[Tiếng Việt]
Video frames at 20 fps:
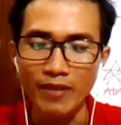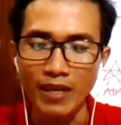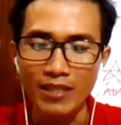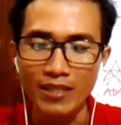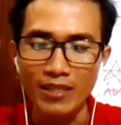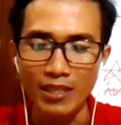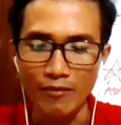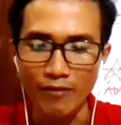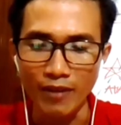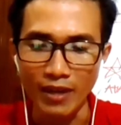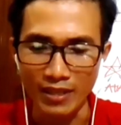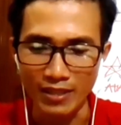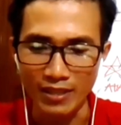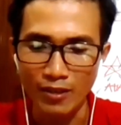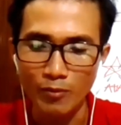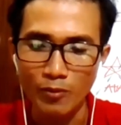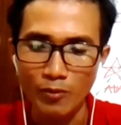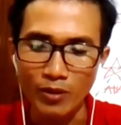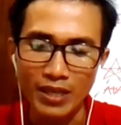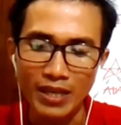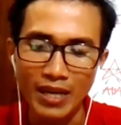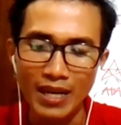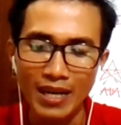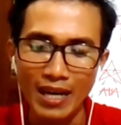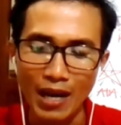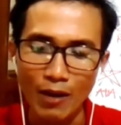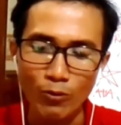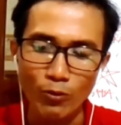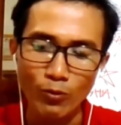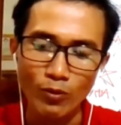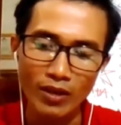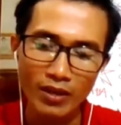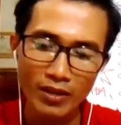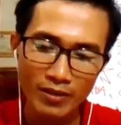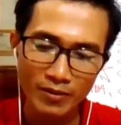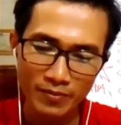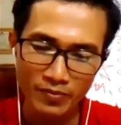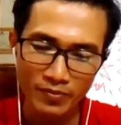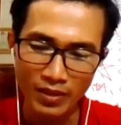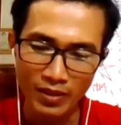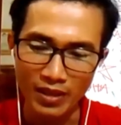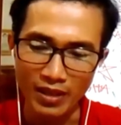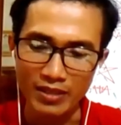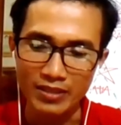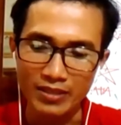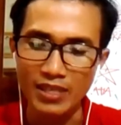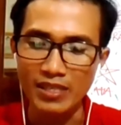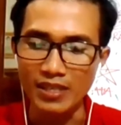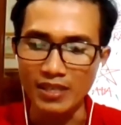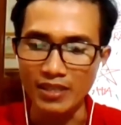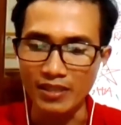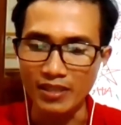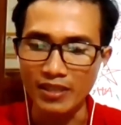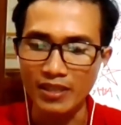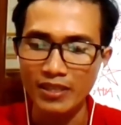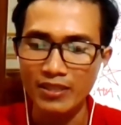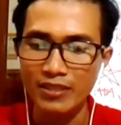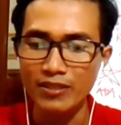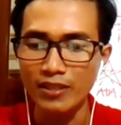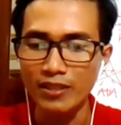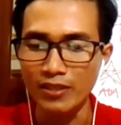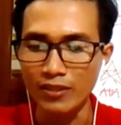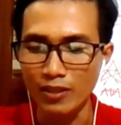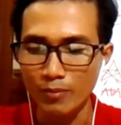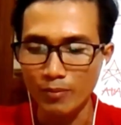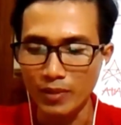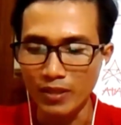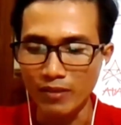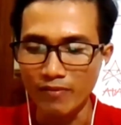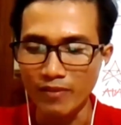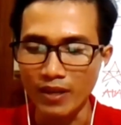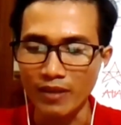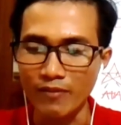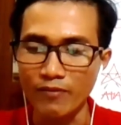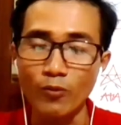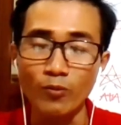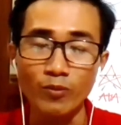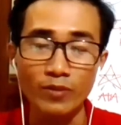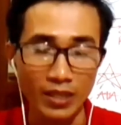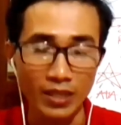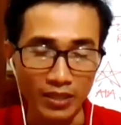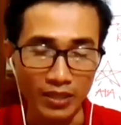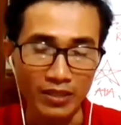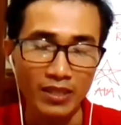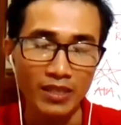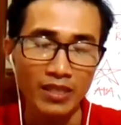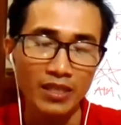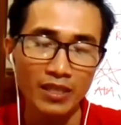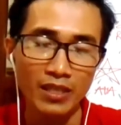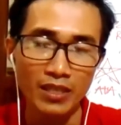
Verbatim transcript: bởi vì anh chị phải có một cái khát khao đủ lớn à, xây dựng những cái chương trình cho mình và phụng sự